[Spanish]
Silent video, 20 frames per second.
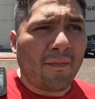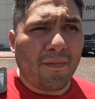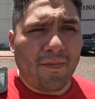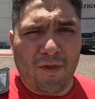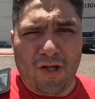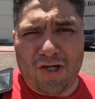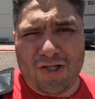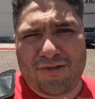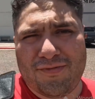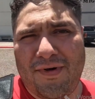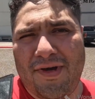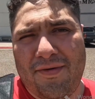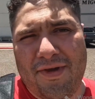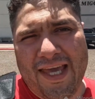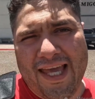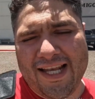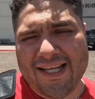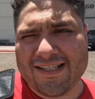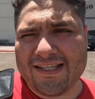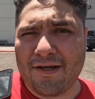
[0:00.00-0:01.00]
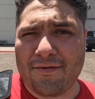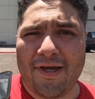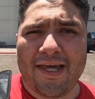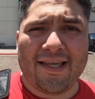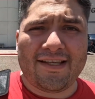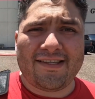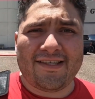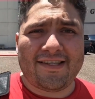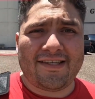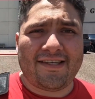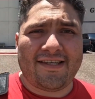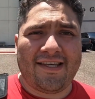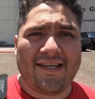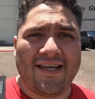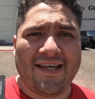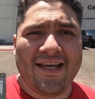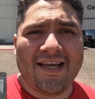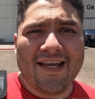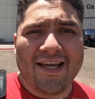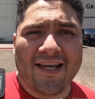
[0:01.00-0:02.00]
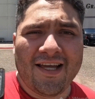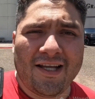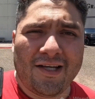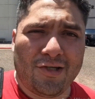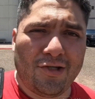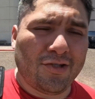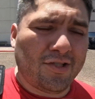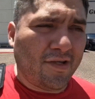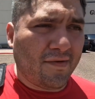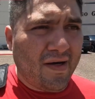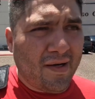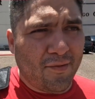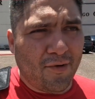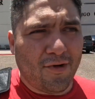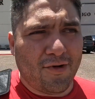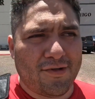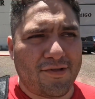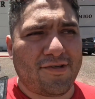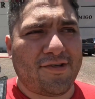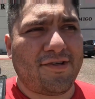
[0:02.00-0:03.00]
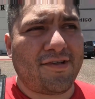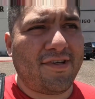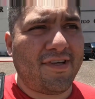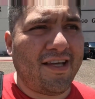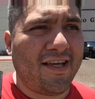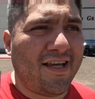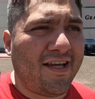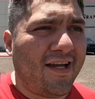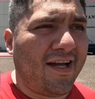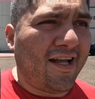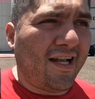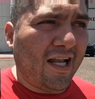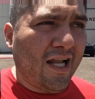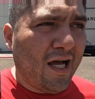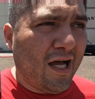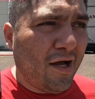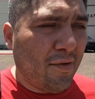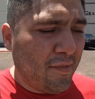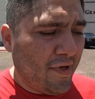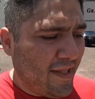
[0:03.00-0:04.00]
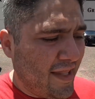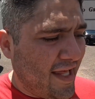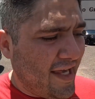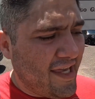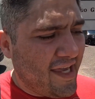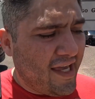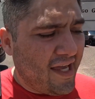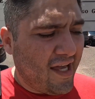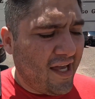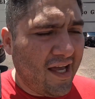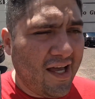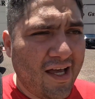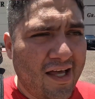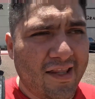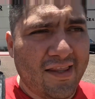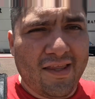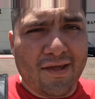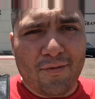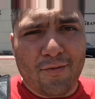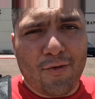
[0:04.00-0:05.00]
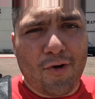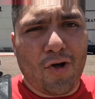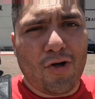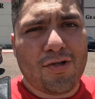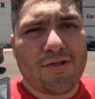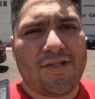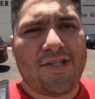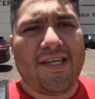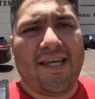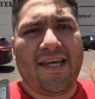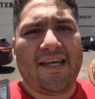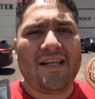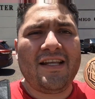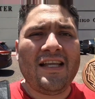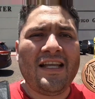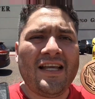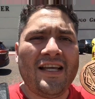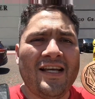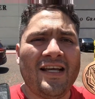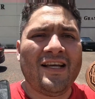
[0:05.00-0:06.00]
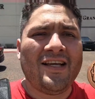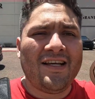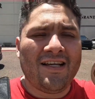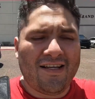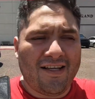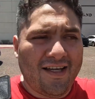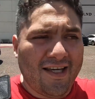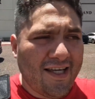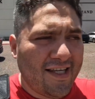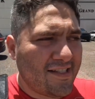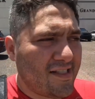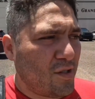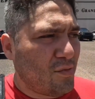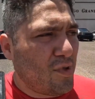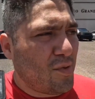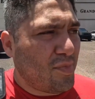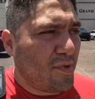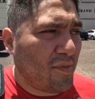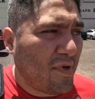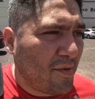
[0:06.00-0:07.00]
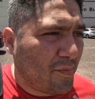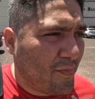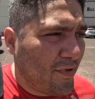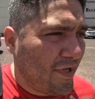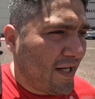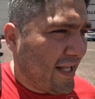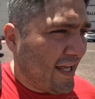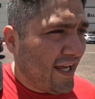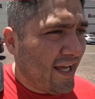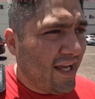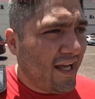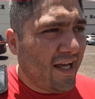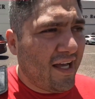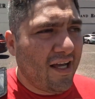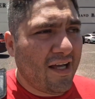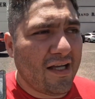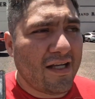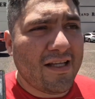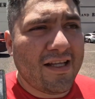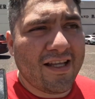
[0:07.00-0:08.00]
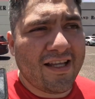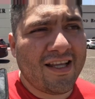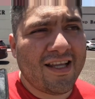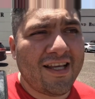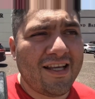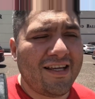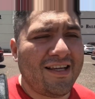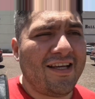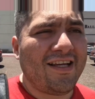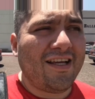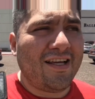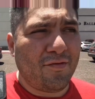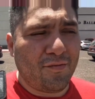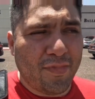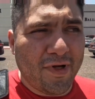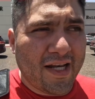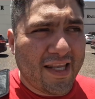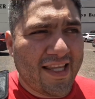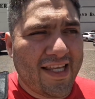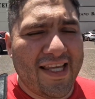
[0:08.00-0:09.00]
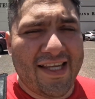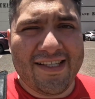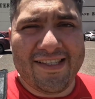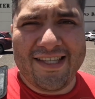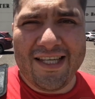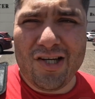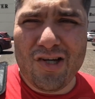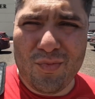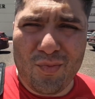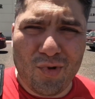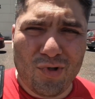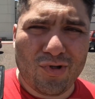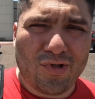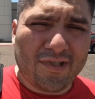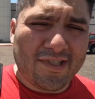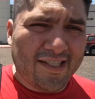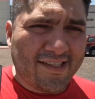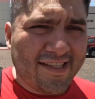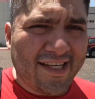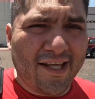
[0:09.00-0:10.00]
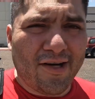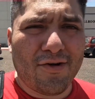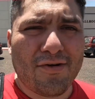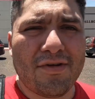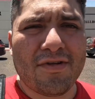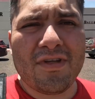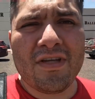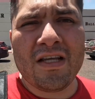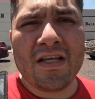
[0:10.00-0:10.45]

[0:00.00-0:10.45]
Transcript: No nos fue bien esta vez. Nos llevamos la medalla de bronce. Este, mi primer pelea perdí 5 puntos a 0.